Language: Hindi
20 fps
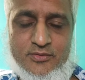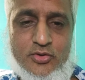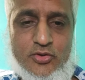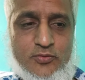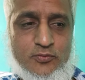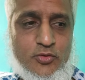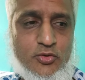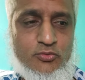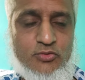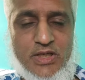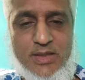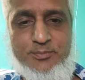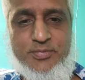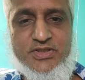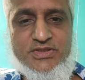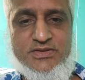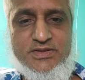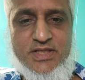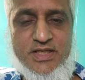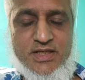और वो
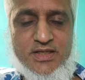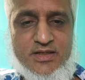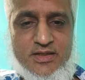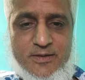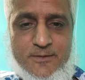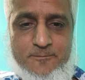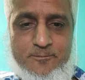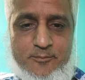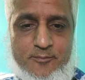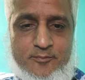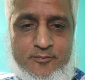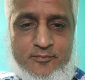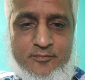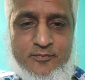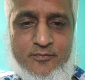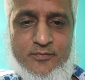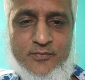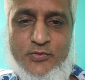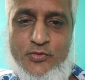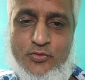वापस नहीं आ रहा है
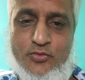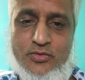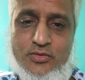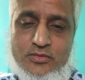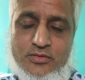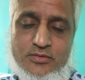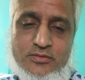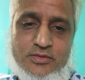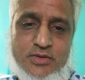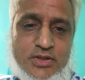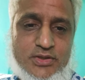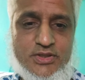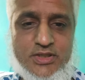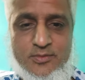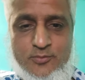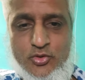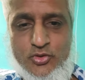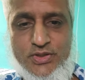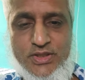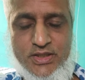तो
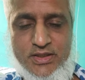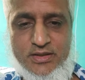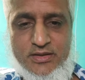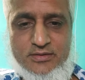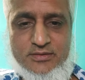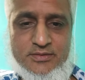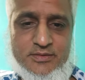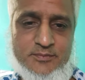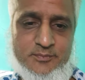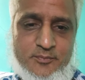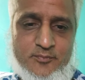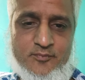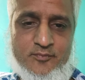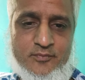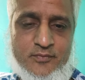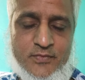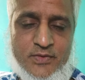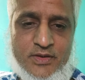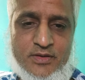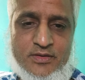ख़त्म हो जाएगा
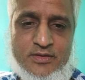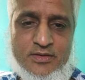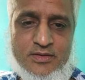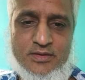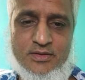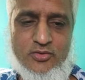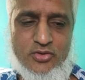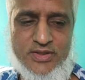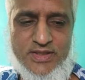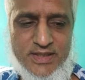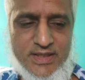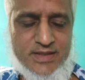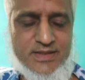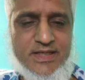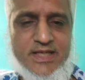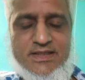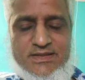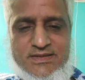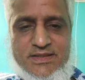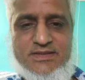और ये
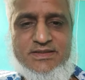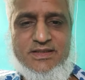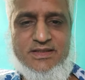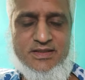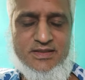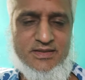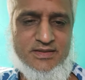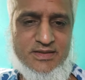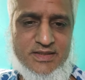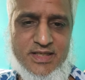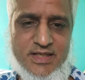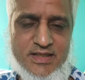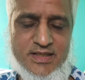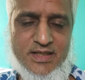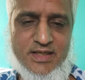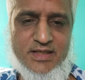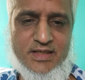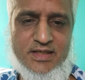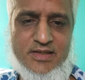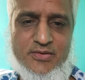क्राइसिस किया
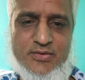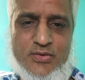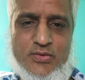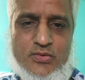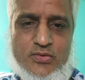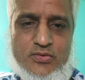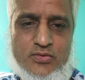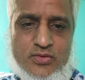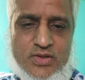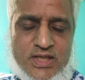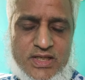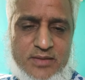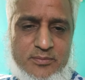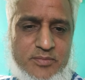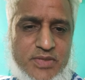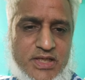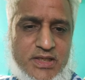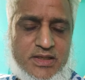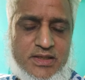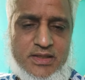जा रहा है लोगों को
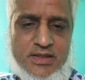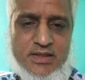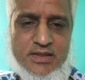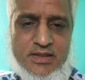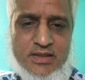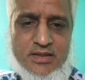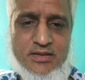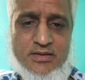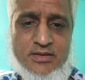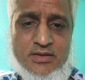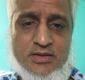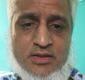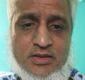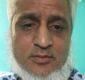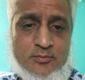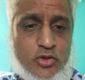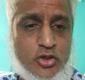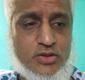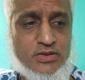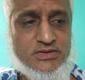गरीब बनाने के लिए
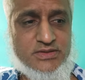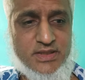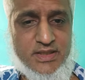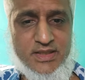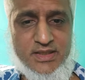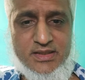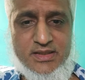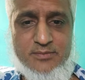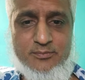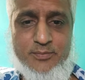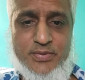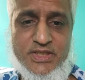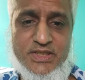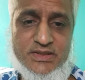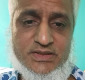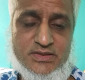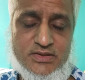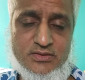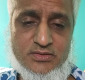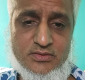बहुत सारे
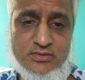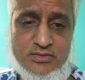कंपनीज